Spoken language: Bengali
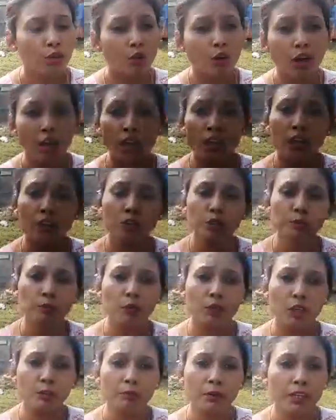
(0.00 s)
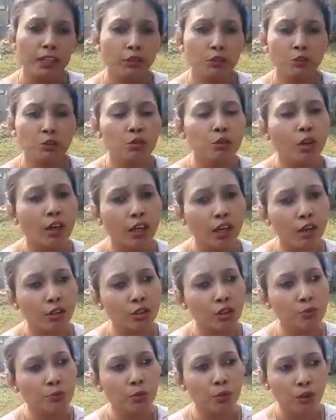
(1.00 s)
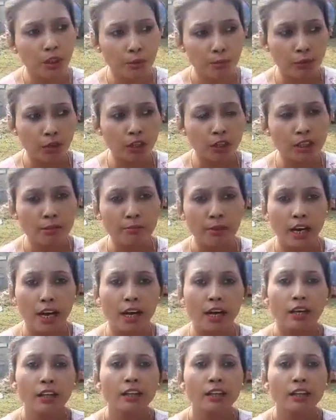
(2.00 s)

গঙ্গা আরতি প্রোগ্রাম মানে কিন্তু শুধু গঙ্গা আরতি প্রোগ্রাম নয় যে মা